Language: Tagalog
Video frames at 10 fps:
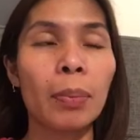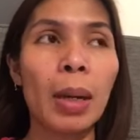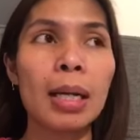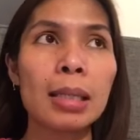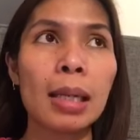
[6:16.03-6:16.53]

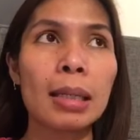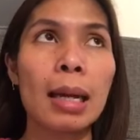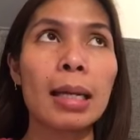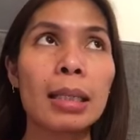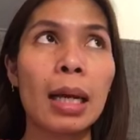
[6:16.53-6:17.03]
nagpakasal
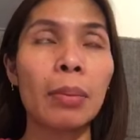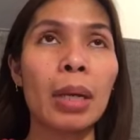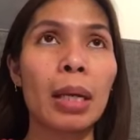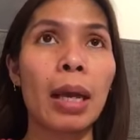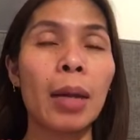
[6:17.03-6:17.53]
agad
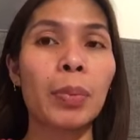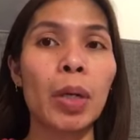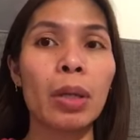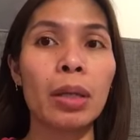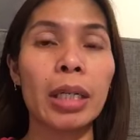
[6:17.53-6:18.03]
kami April